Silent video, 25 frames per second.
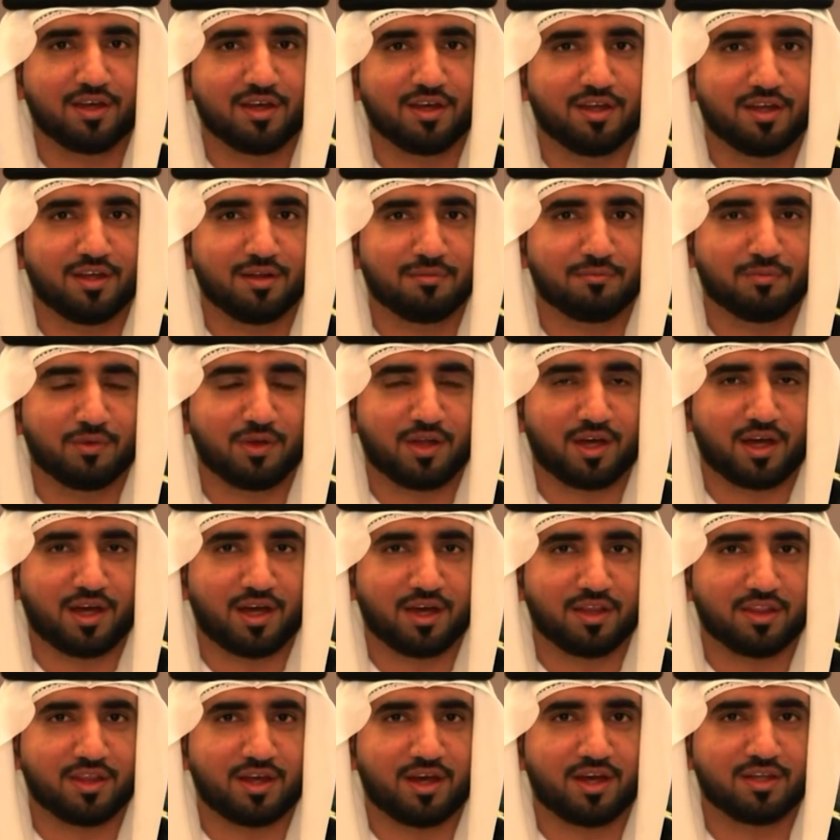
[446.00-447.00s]

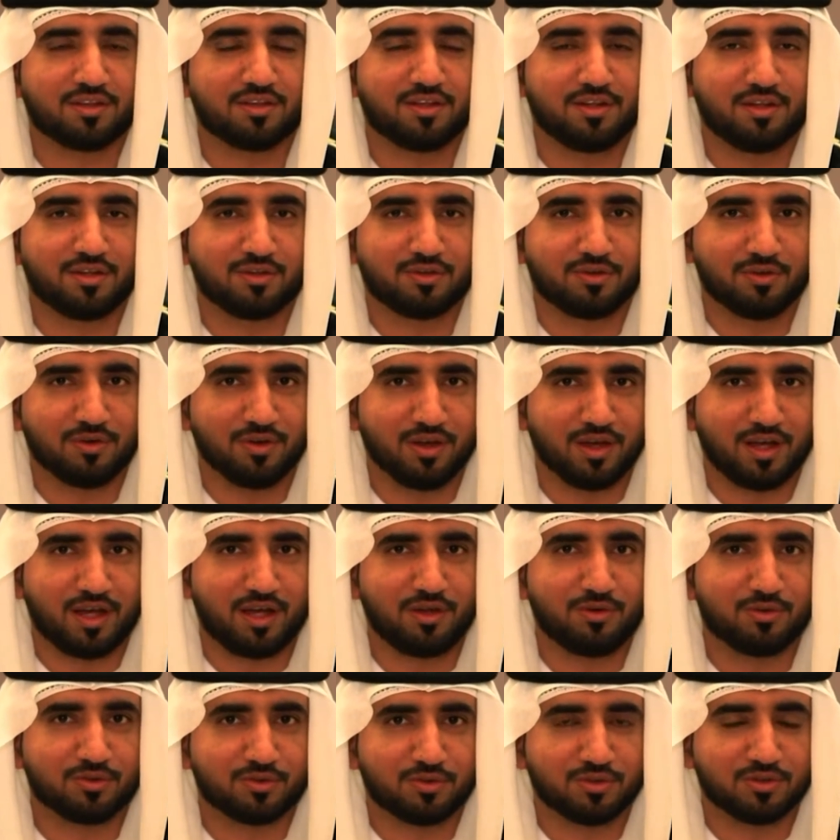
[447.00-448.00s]
الملاحظات اللي
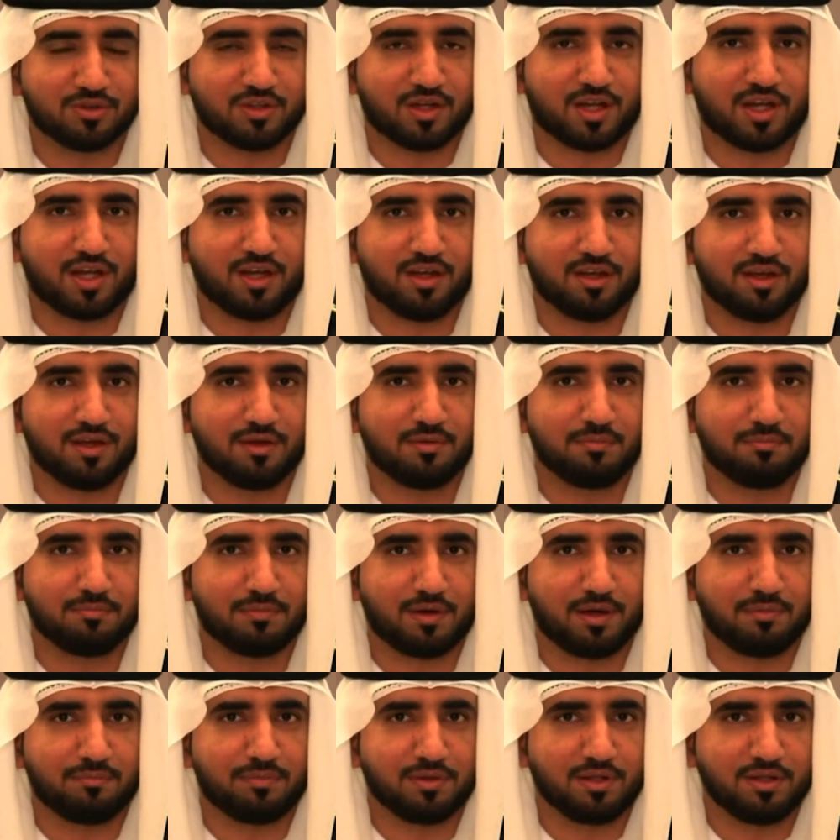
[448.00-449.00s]
تنقل وتطرح من
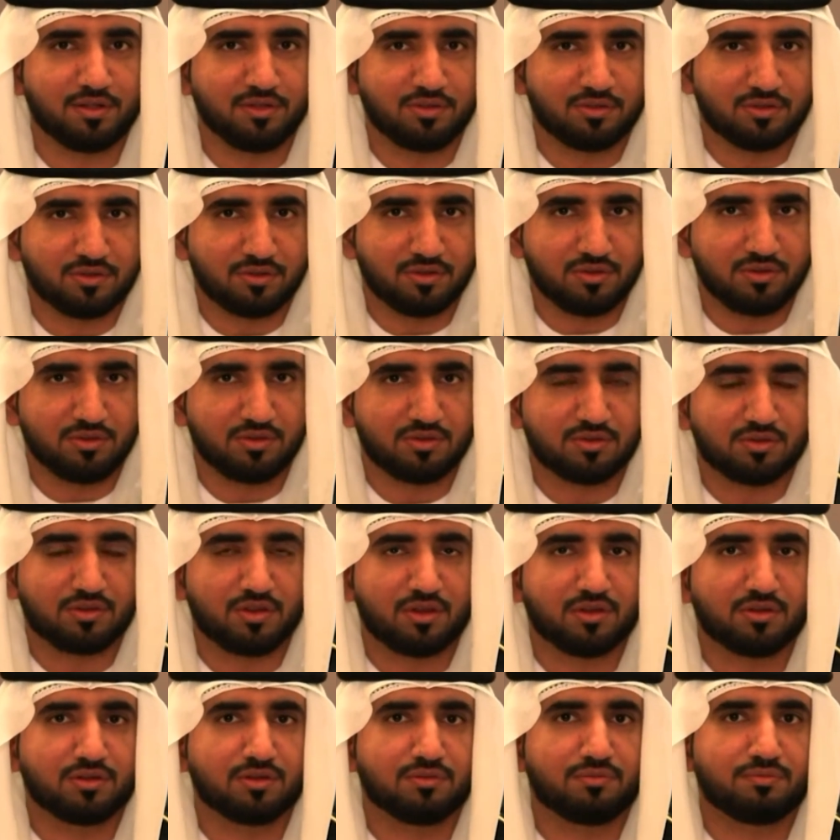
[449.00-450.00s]
باب
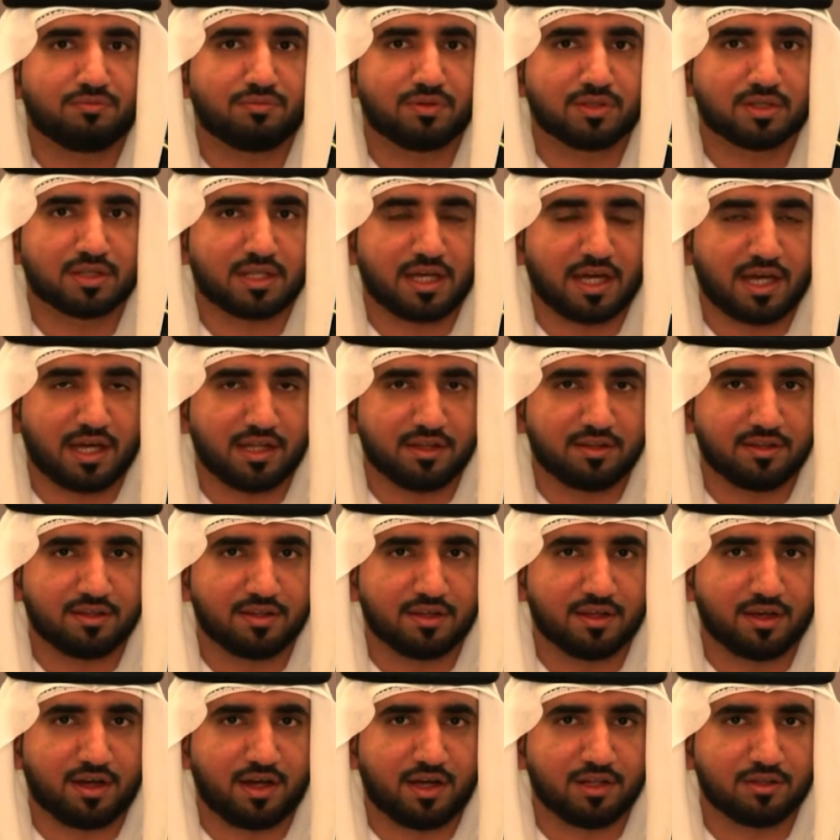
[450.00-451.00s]
نستشف
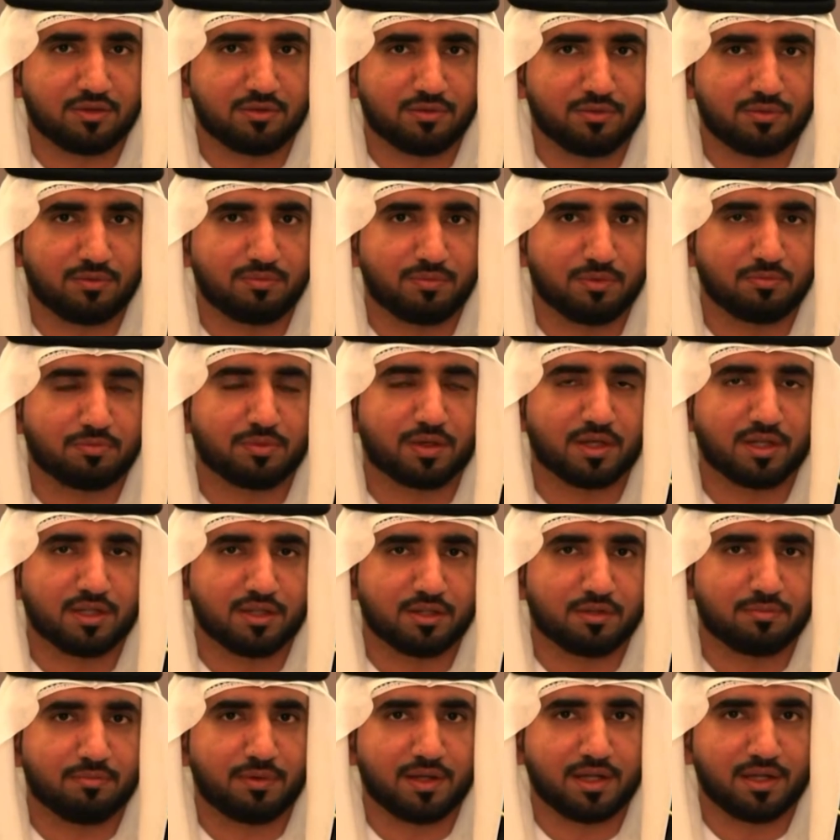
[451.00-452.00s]
التحديات وممكن
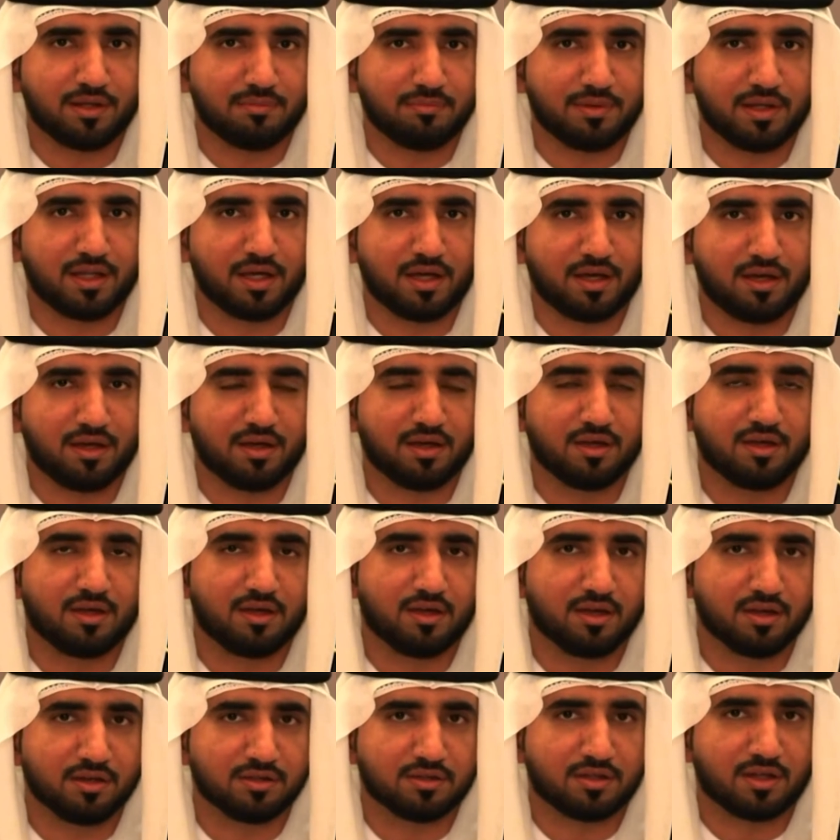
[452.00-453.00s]
نتبنى منها
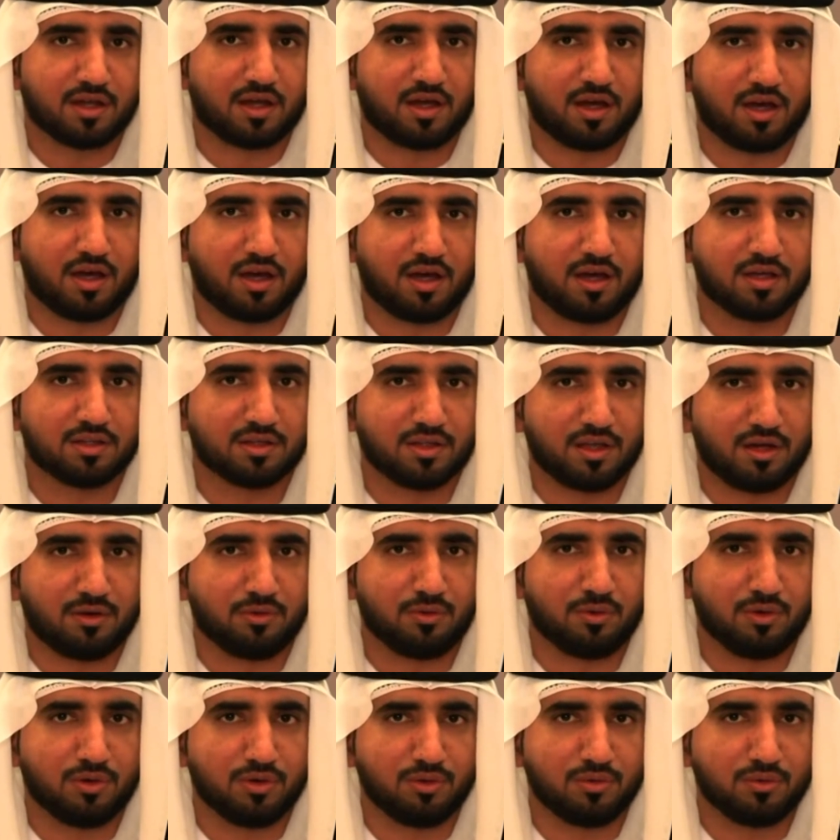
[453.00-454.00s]
اقتراحات
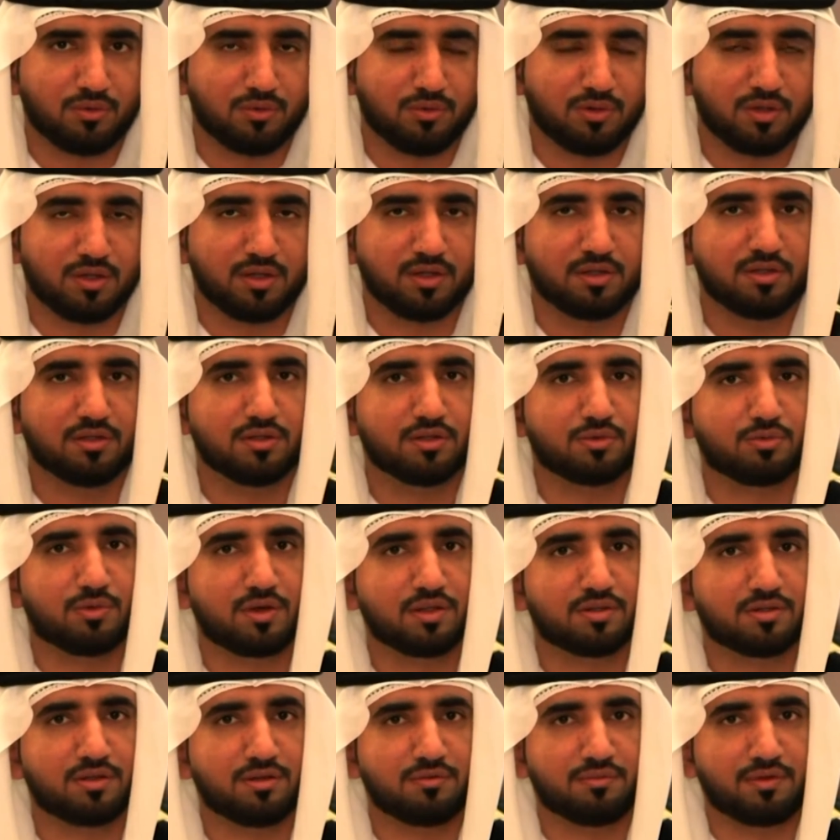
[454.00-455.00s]
او حلول
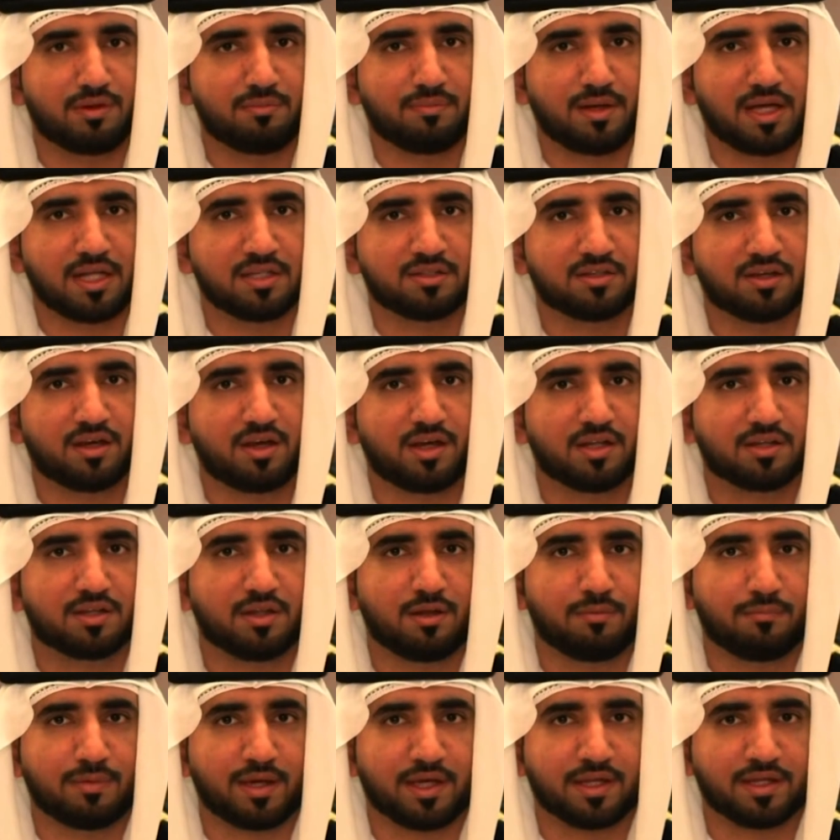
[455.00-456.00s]
نتواصل فيها مع الجهات
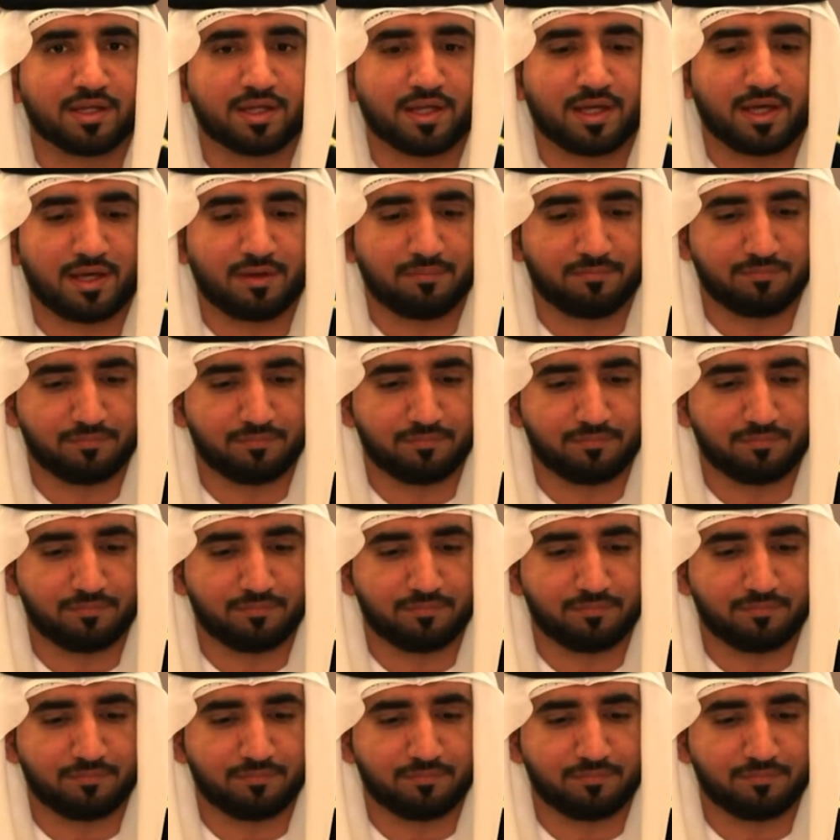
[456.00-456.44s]
المعنيه.